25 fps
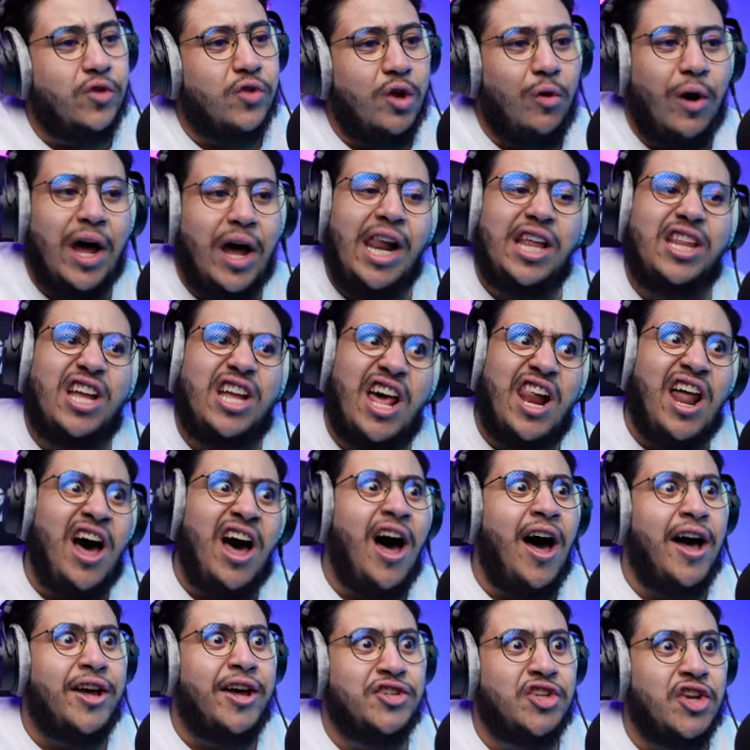ولد
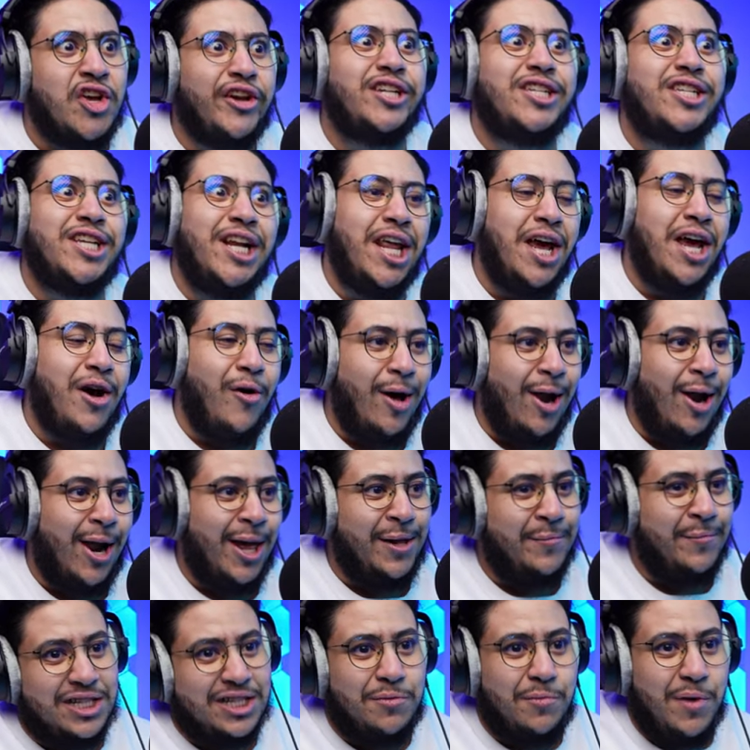خلاص رجلي يا
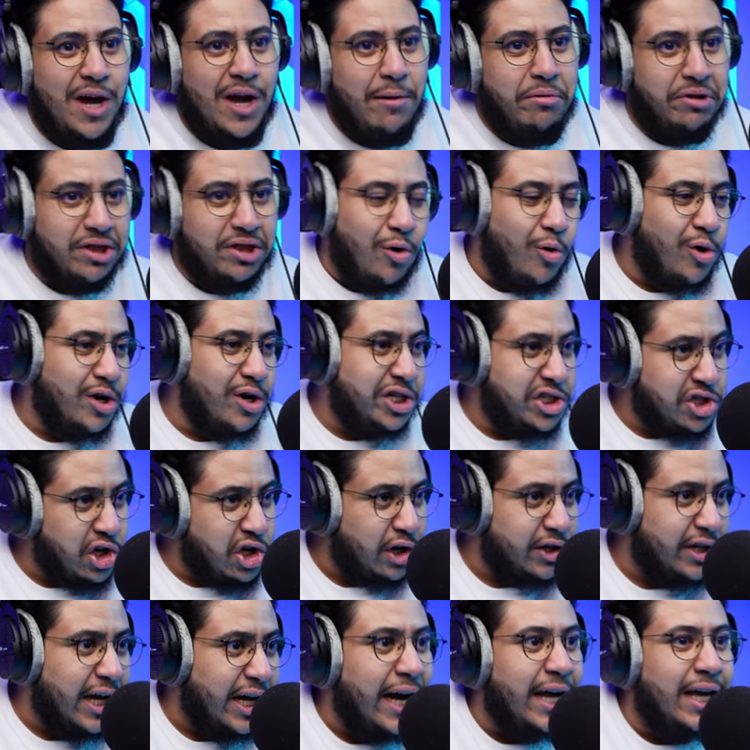ولد اسمع ابي اطول
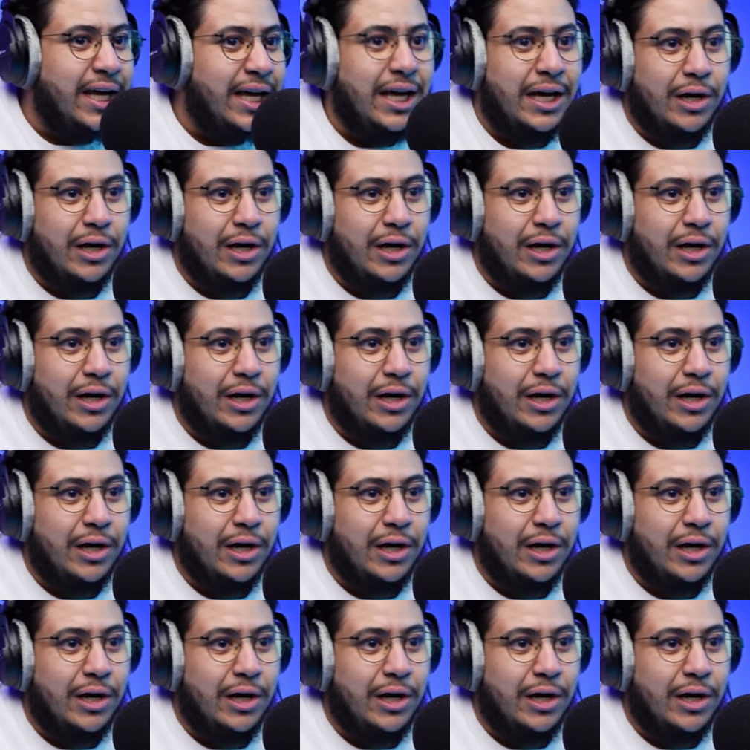السورد حقي